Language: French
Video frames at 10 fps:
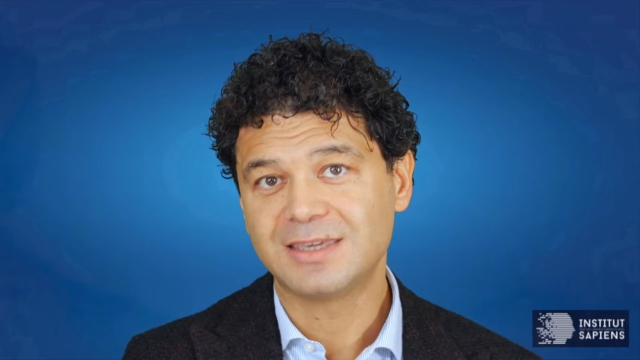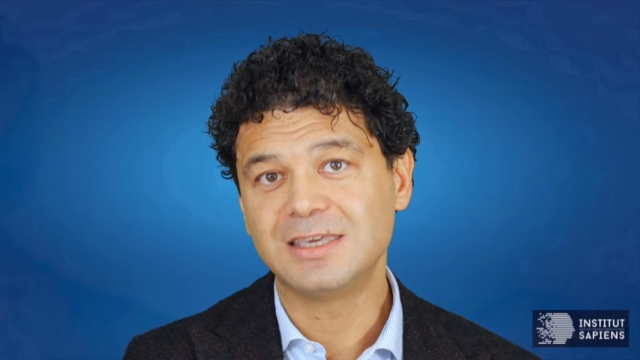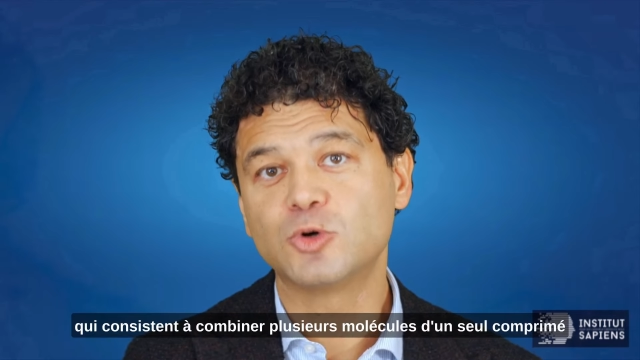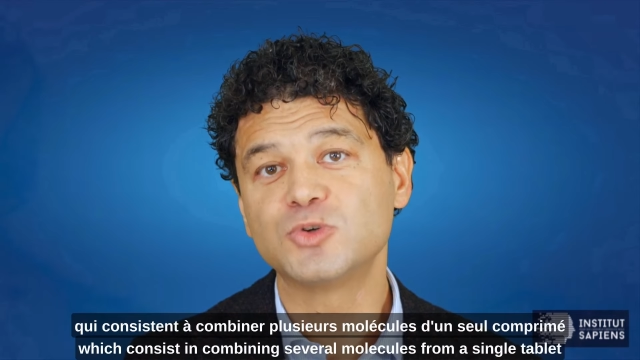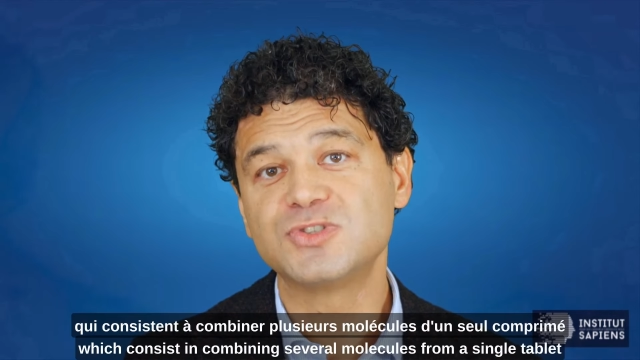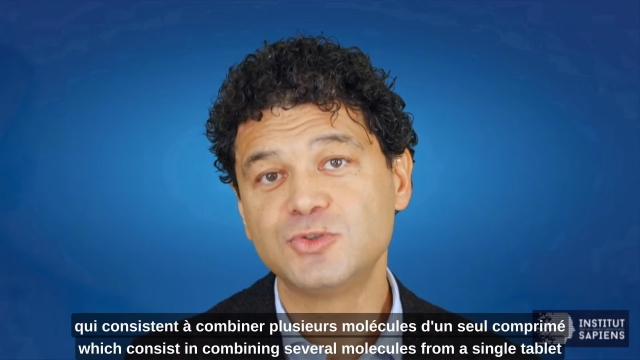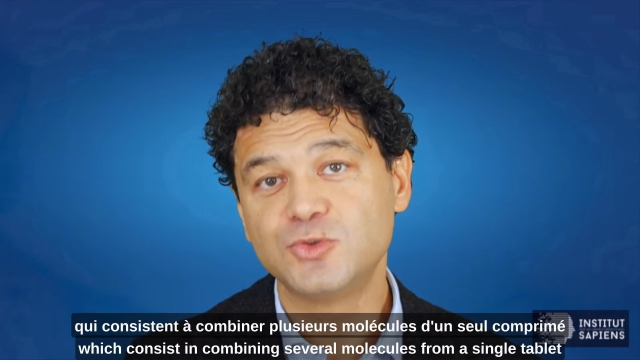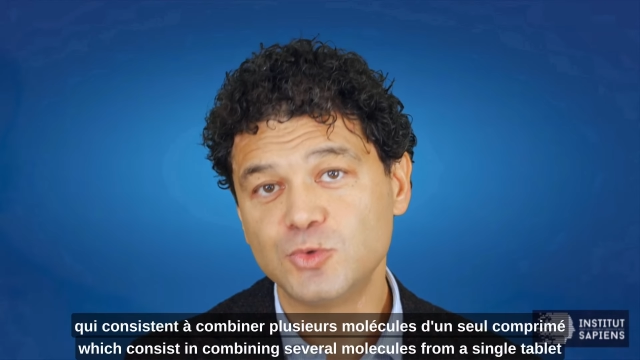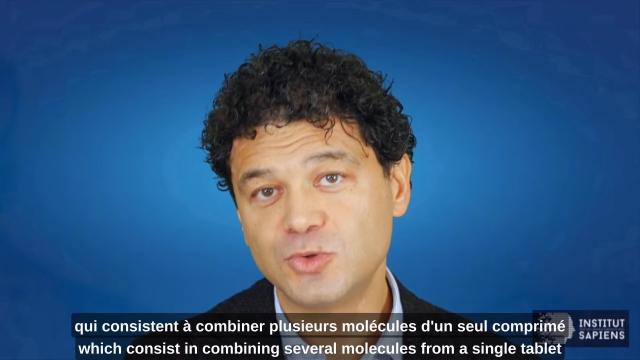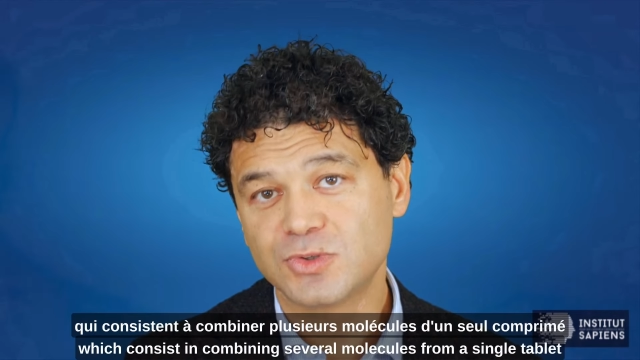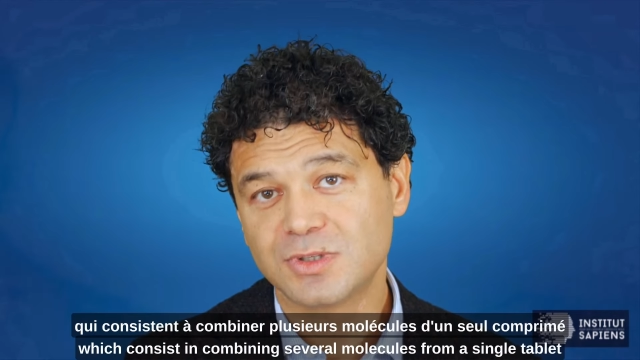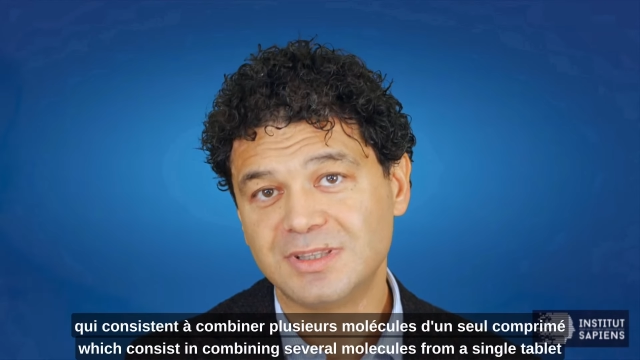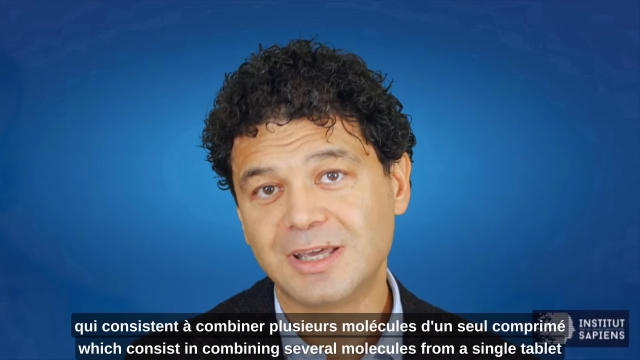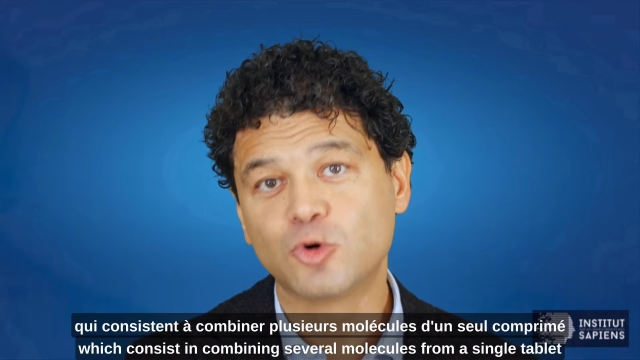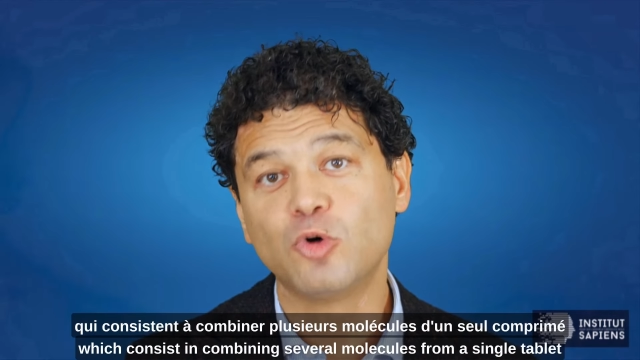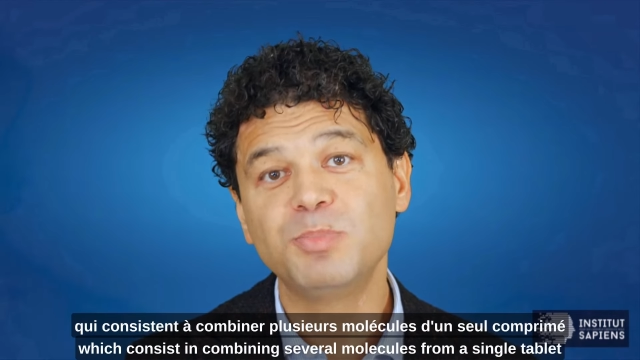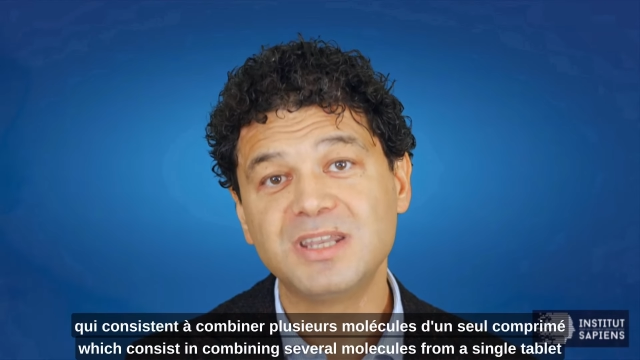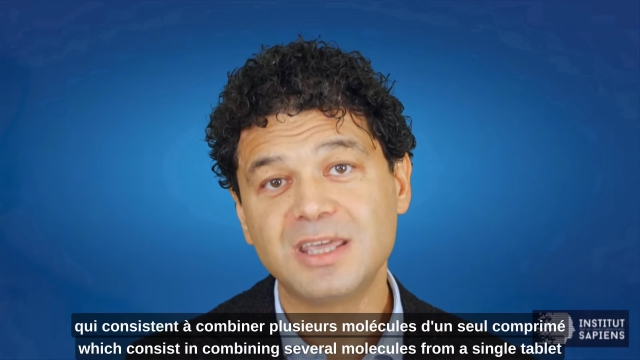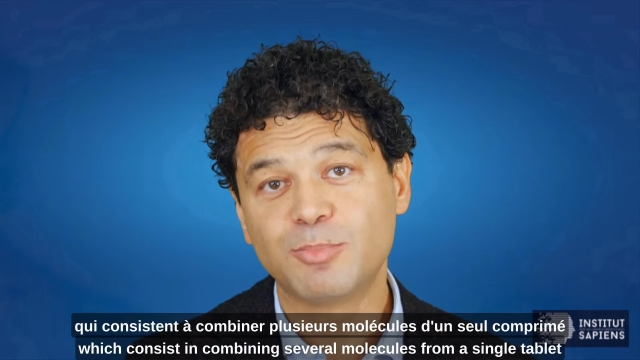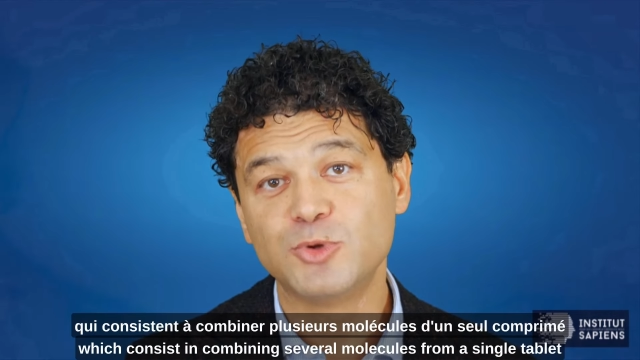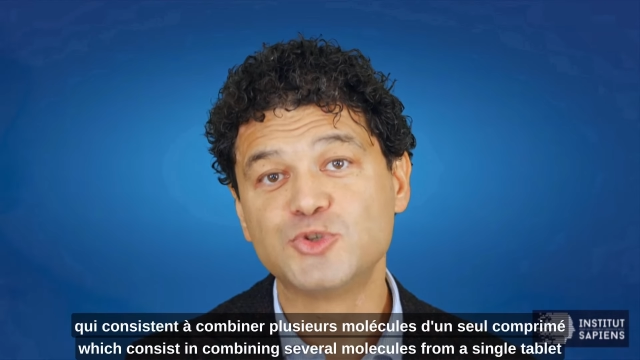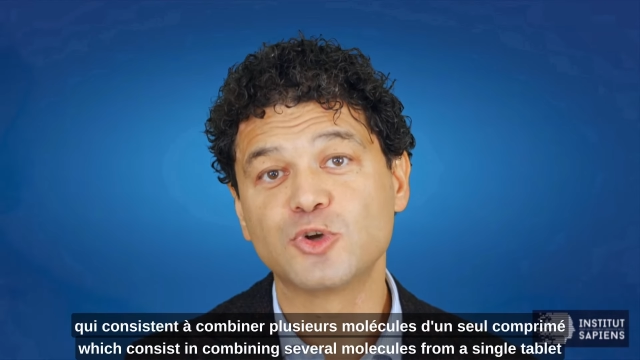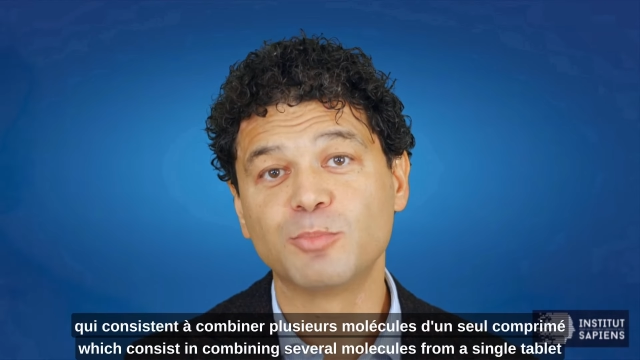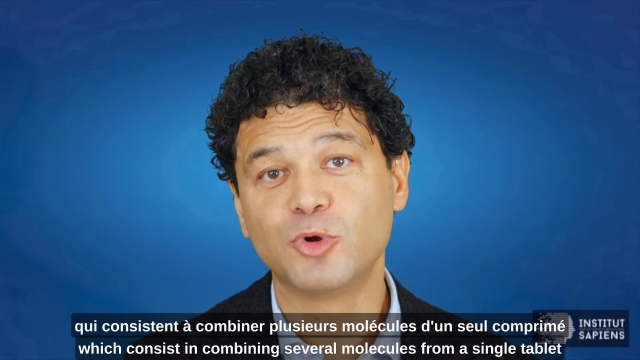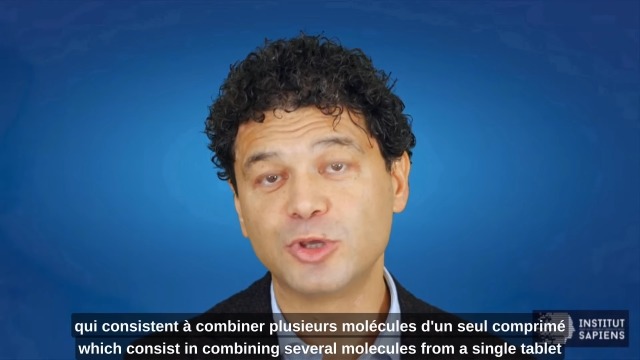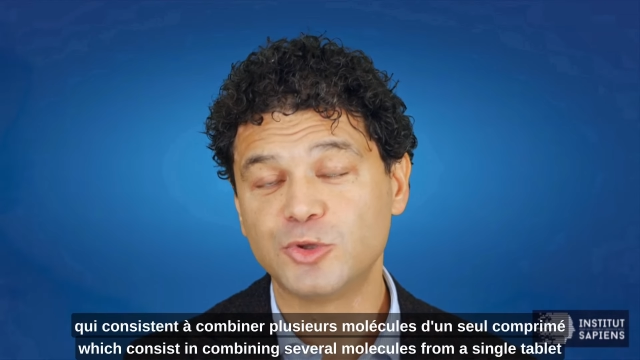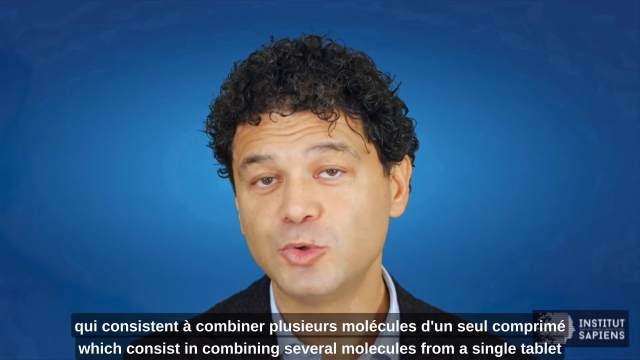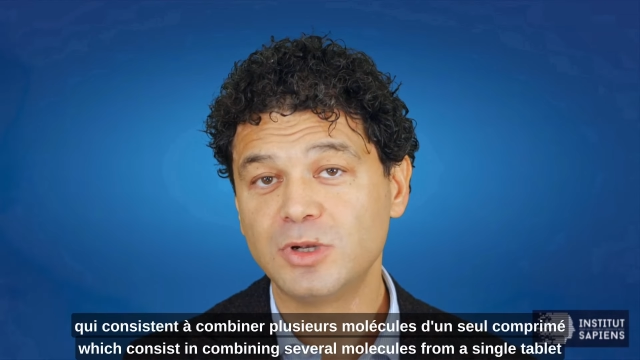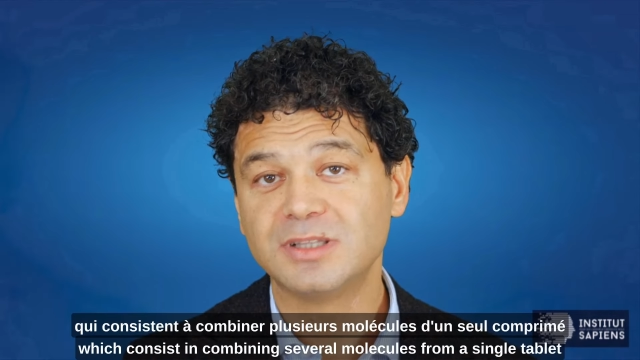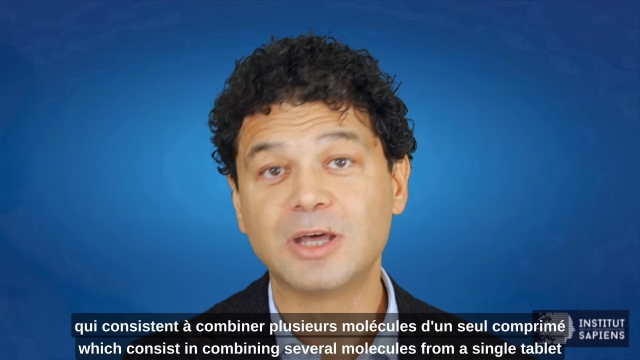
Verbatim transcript: qui constituent de combiner plusieurs molécules